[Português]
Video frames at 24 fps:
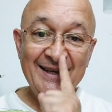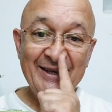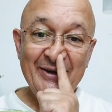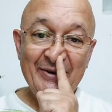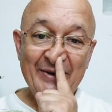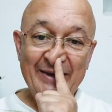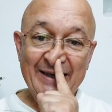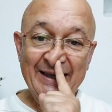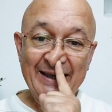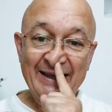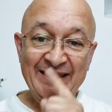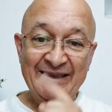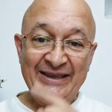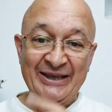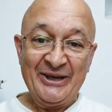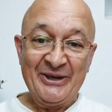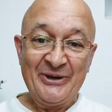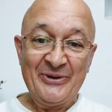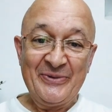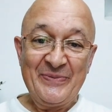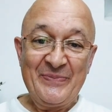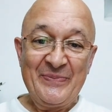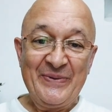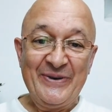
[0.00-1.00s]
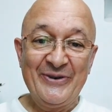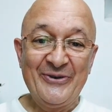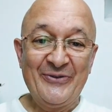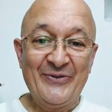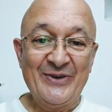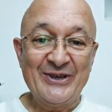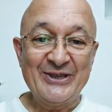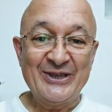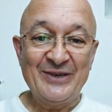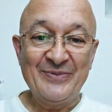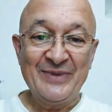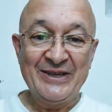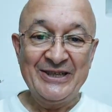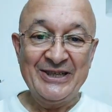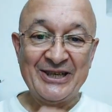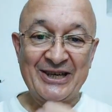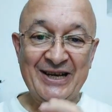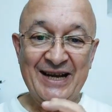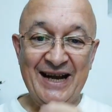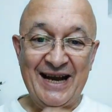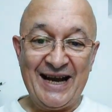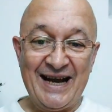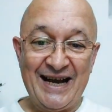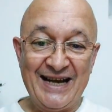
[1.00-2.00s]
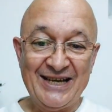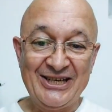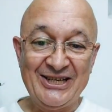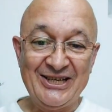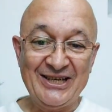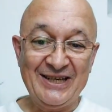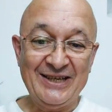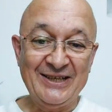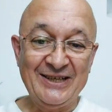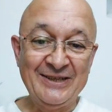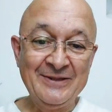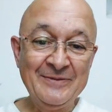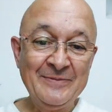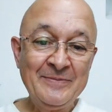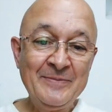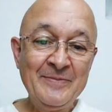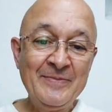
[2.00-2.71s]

Eu que interrompi o fechamento de caixa,